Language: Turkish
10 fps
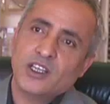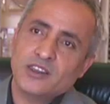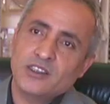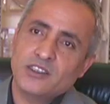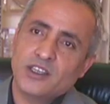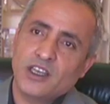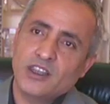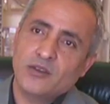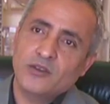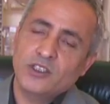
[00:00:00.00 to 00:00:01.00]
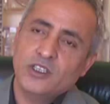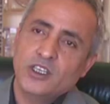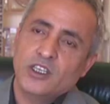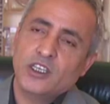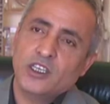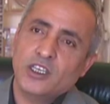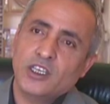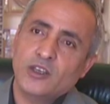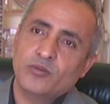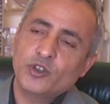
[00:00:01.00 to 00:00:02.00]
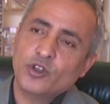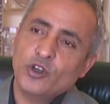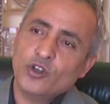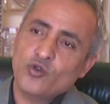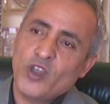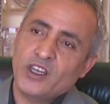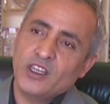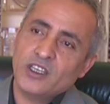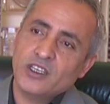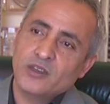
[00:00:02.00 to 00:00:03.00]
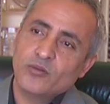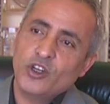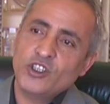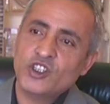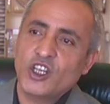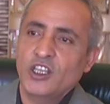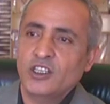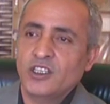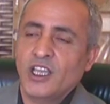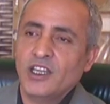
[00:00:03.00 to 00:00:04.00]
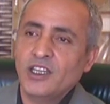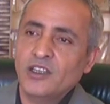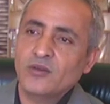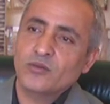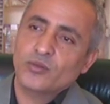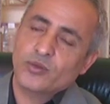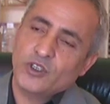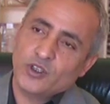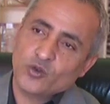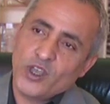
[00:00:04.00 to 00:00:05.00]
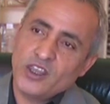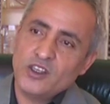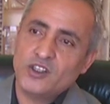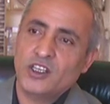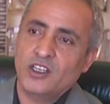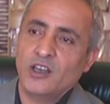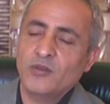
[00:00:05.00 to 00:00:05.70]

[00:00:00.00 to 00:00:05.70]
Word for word: latince anlamı e, pro güvenlik, polis şehir yani e, güvenli şehir.